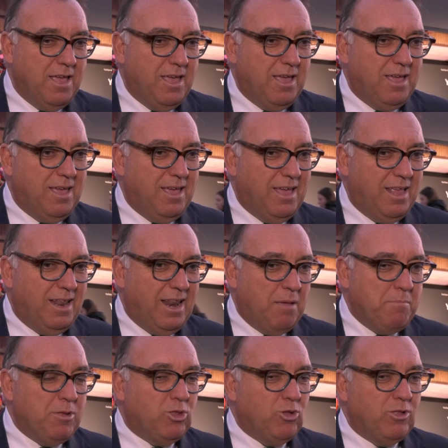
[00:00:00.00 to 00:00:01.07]
eh, en el
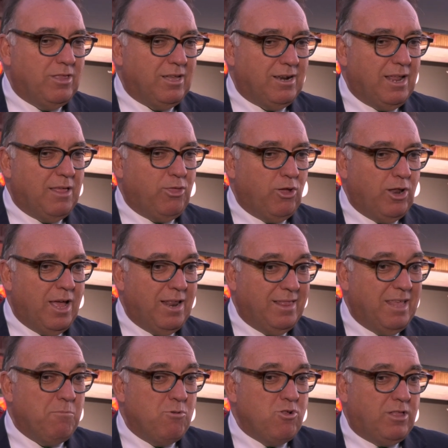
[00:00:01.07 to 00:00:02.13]
ámbito internacional
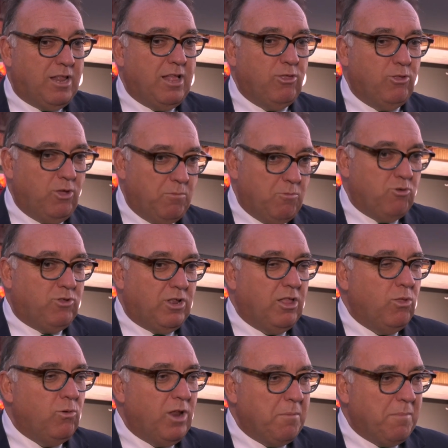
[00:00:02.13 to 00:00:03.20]
demostrando y
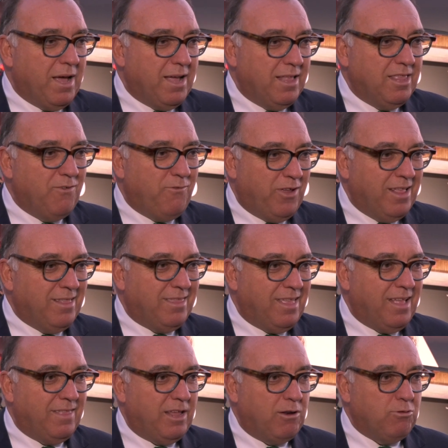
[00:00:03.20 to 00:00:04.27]
mostrando una imagen diferente
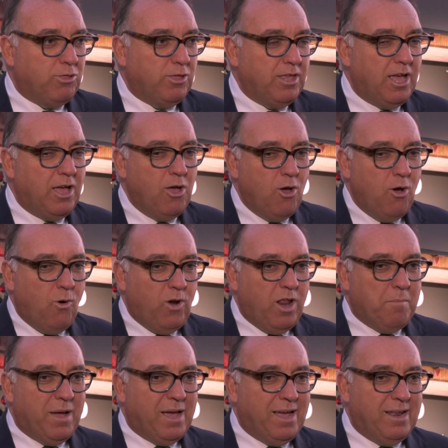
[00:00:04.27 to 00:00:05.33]
de Andalucía, una
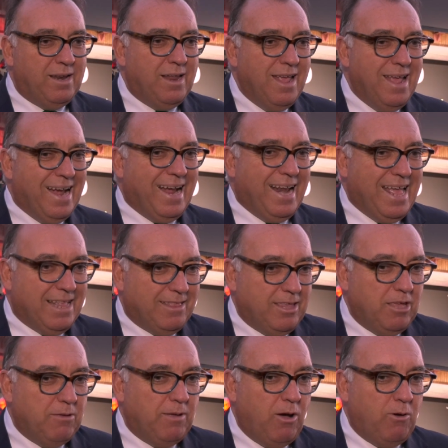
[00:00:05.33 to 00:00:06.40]
imagen
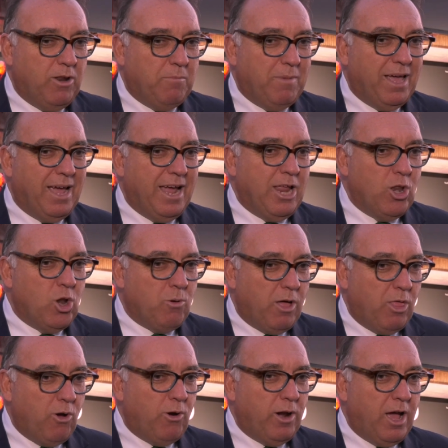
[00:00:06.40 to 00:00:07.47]
creativa, una imagen
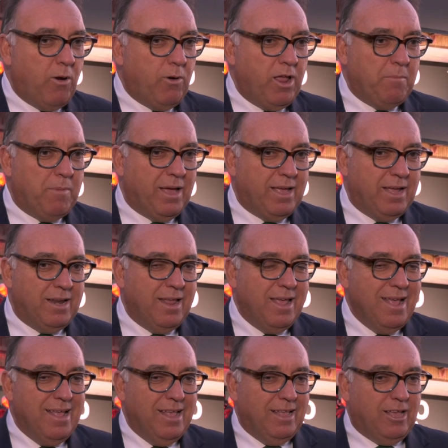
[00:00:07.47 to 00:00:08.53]
innovadora, una imagen
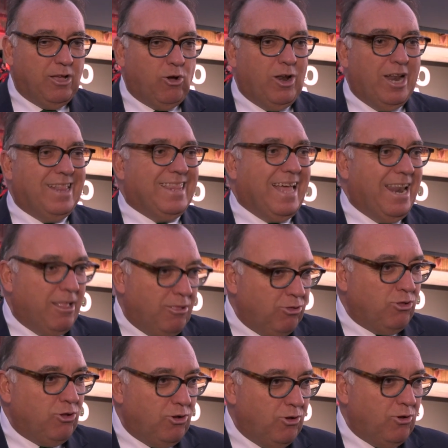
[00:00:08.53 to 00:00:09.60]
con el
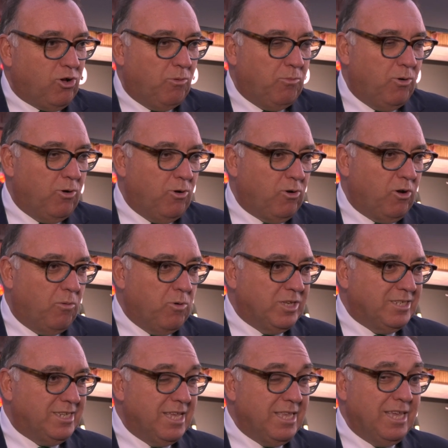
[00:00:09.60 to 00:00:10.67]
talento como,
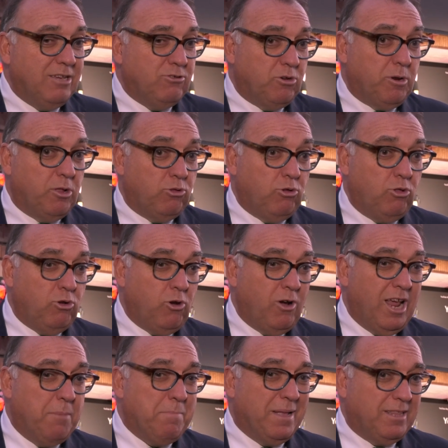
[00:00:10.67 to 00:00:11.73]
enseña y sobre todo
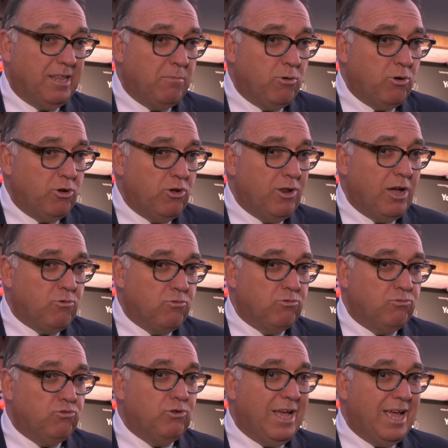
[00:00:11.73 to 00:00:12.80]
con el patrimonio, la
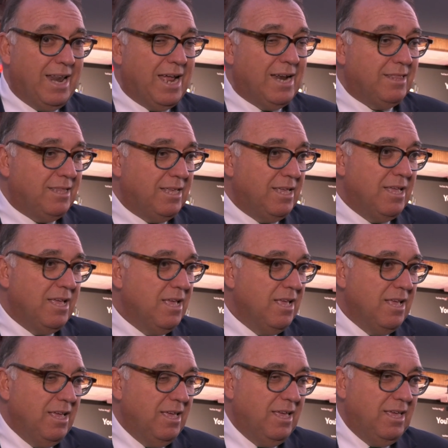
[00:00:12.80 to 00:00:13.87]
cultura, el arte,
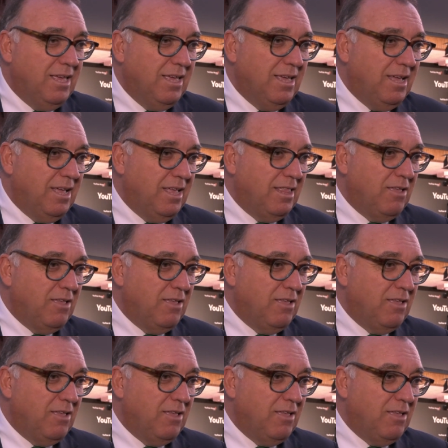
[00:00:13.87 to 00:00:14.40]
eh, en